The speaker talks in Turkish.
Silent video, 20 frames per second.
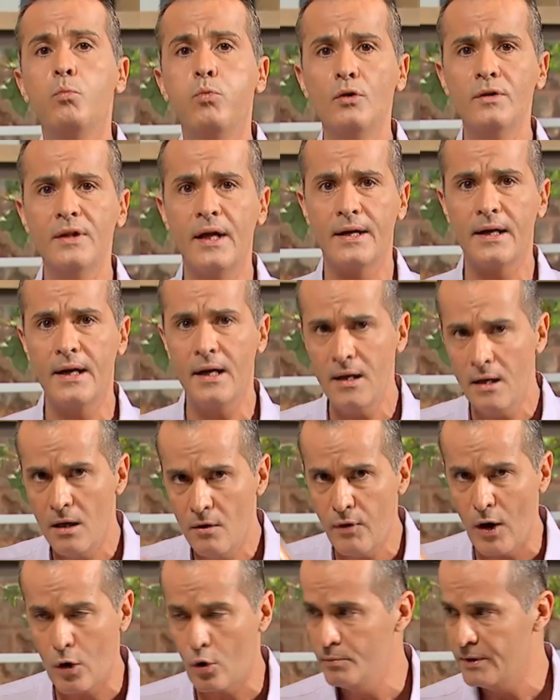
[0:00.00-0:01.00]
Bunları
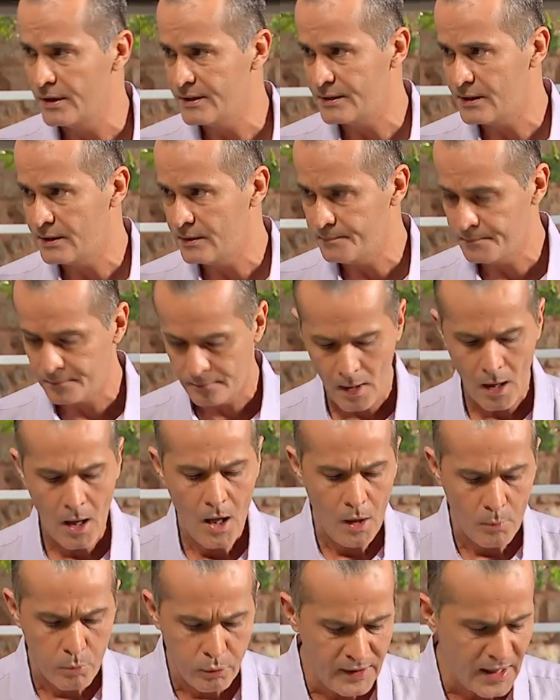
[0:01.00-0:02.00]
vakumladık.
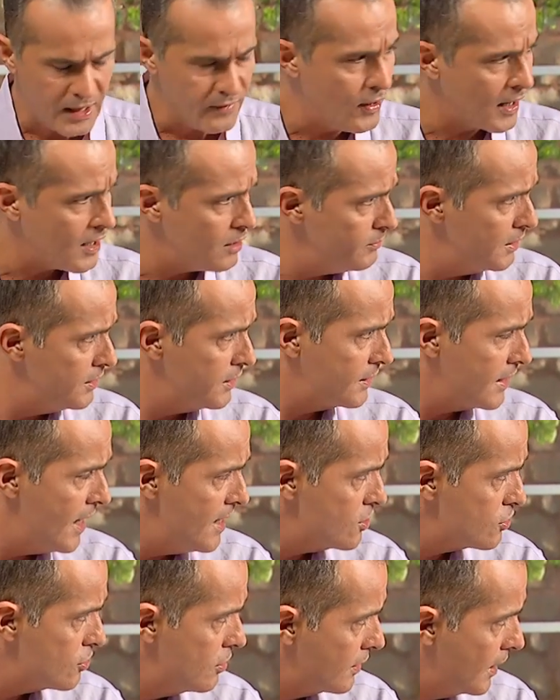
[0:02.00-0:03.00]
Bunları
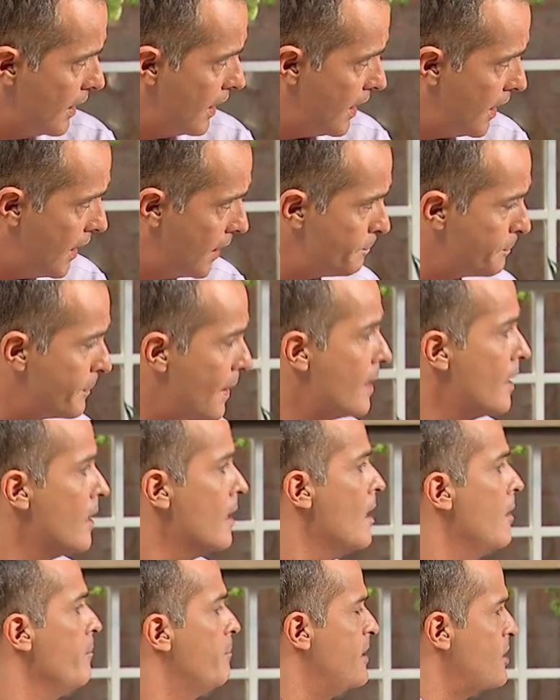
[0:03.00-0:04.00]
vakumladıktan sonra
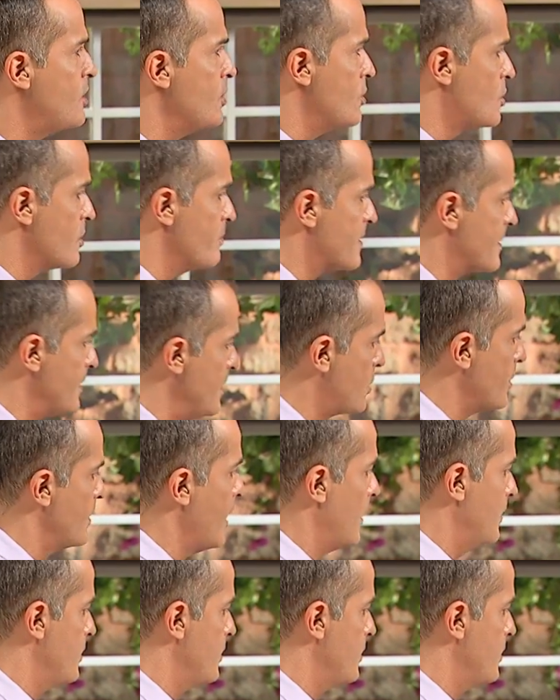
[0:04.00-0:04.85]
pişiricimizin içine